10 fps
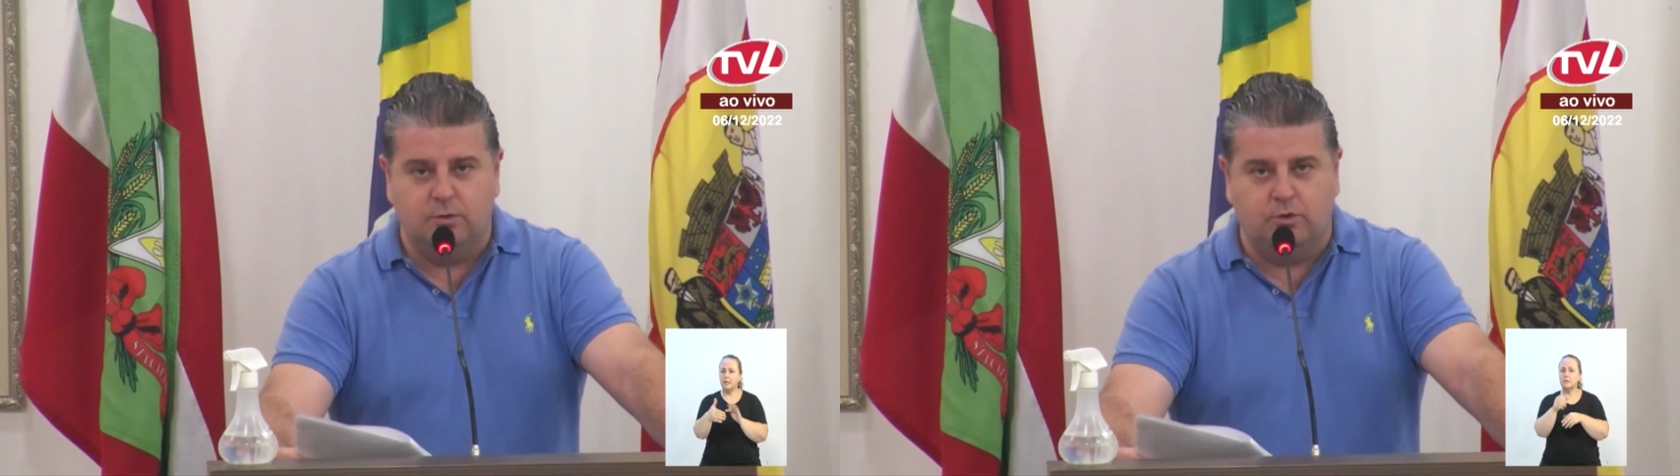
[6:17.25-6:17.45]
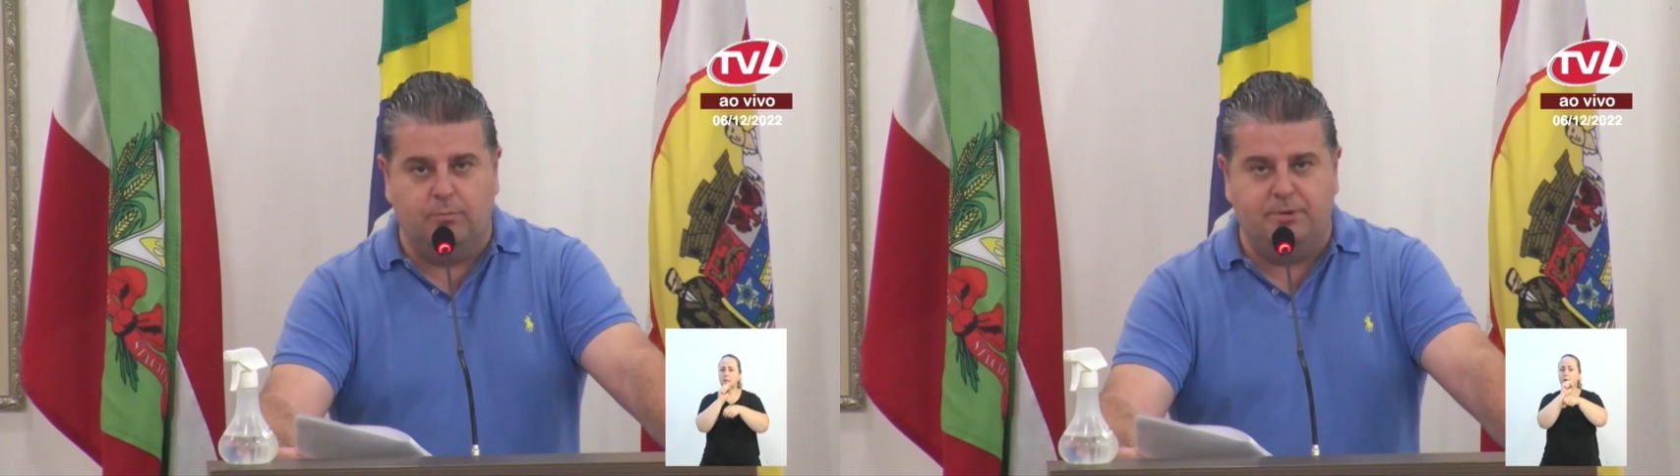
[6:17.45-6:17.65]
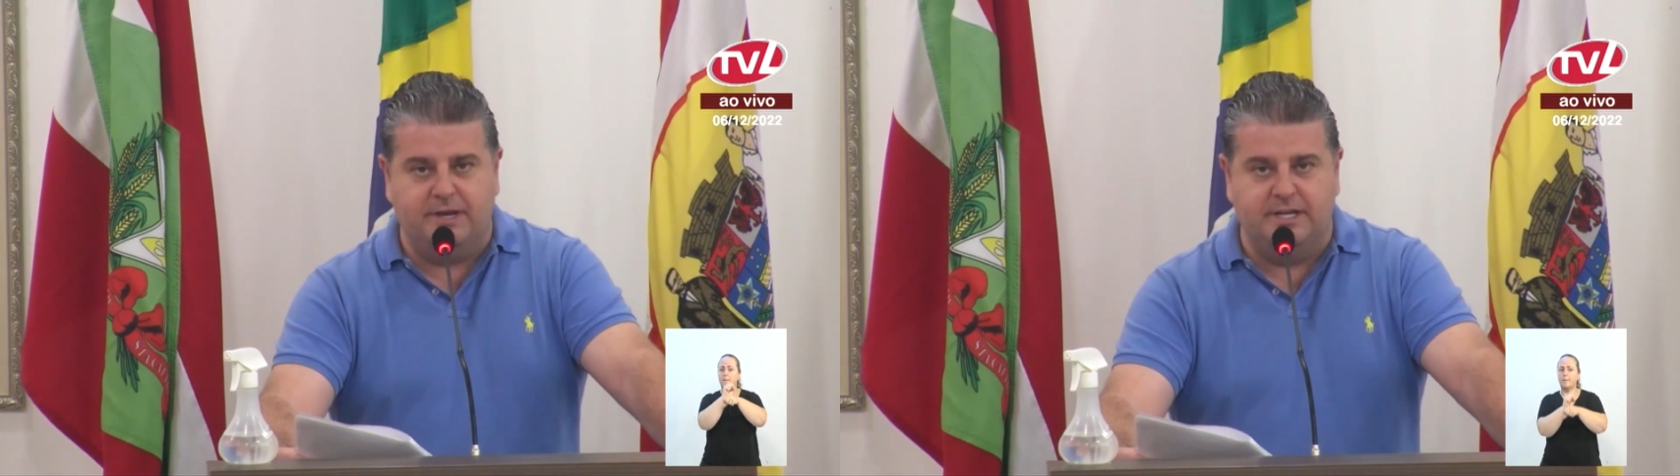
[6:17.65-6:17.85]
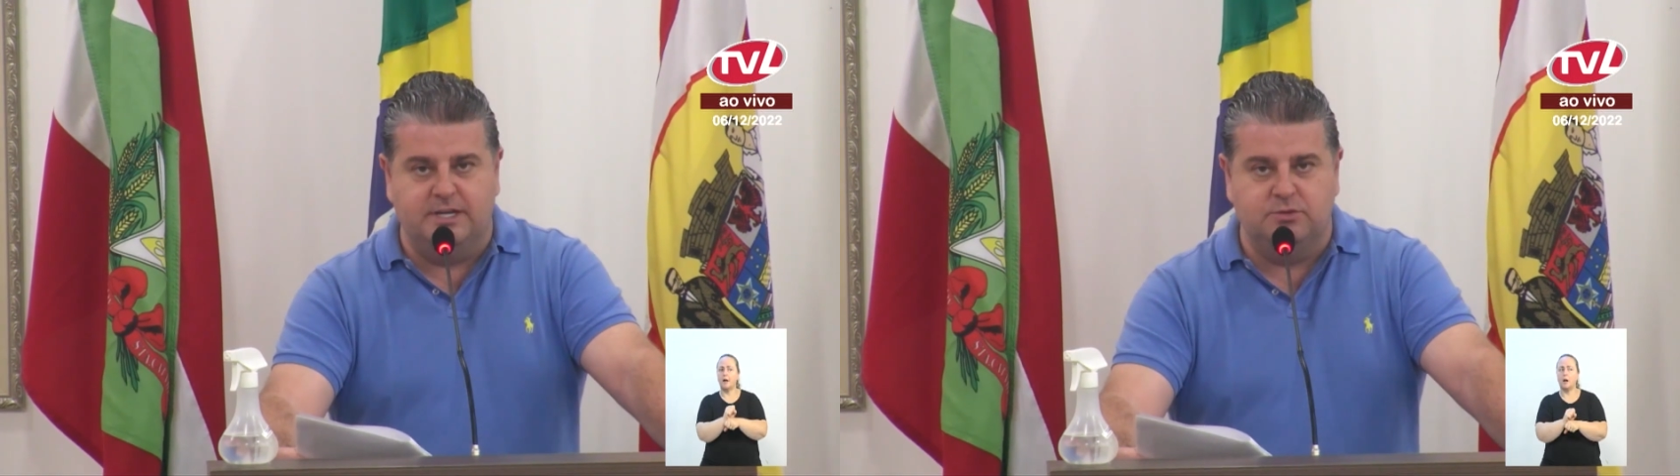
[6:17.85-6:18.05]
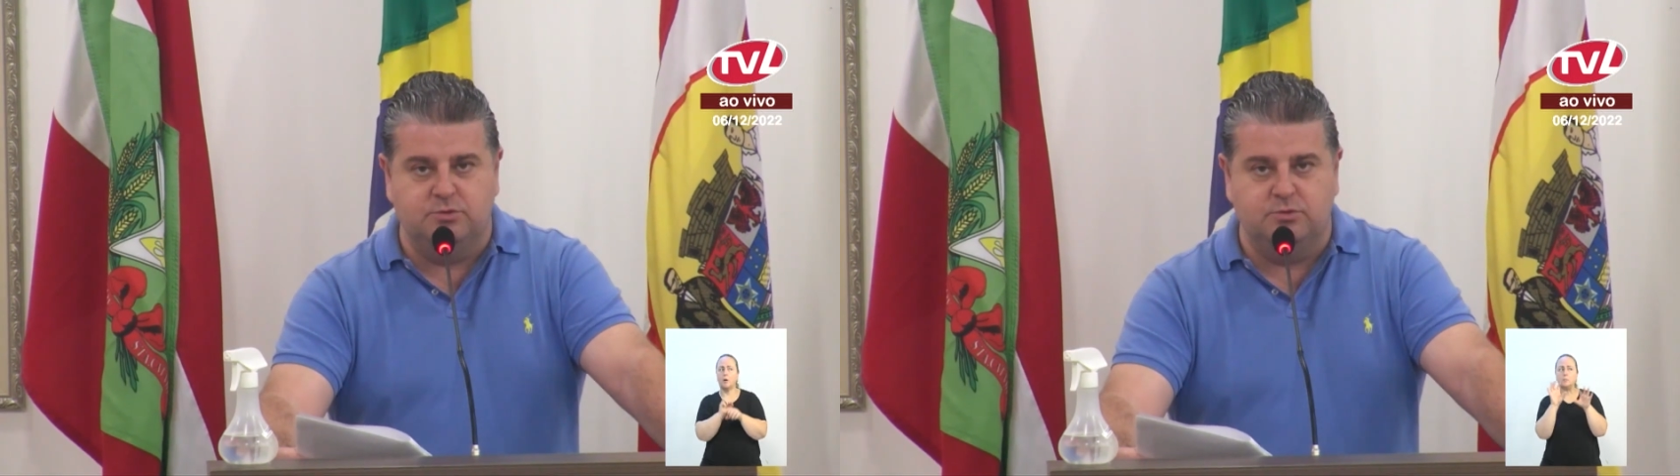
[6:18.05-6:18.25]

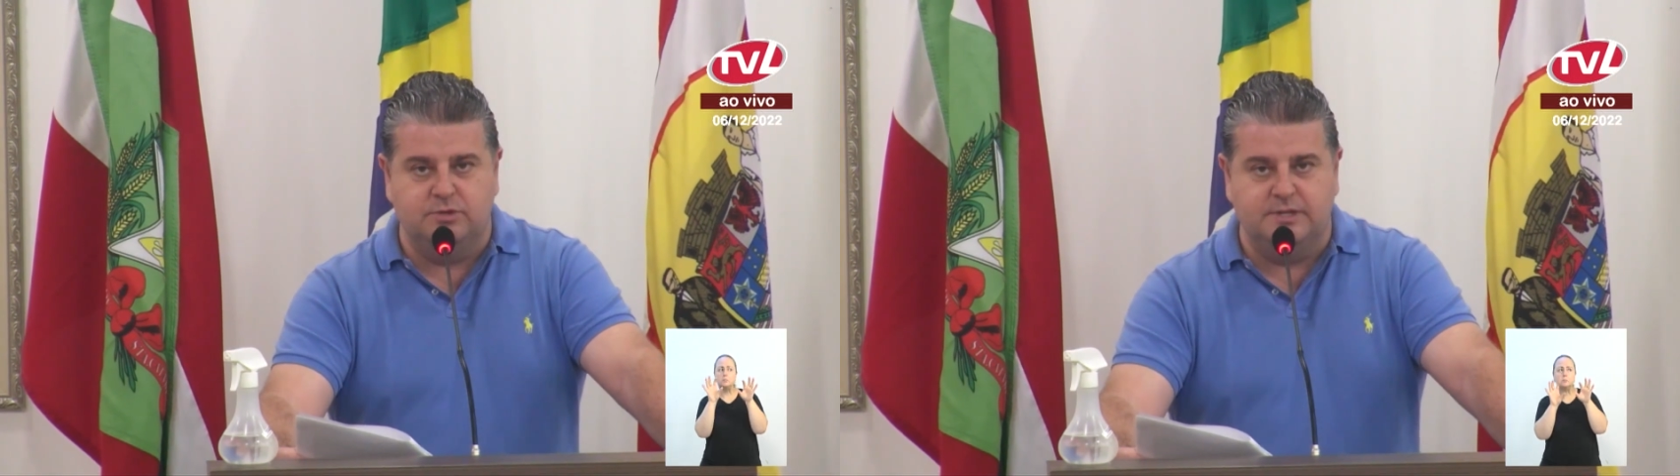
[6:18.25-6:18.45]
cooperando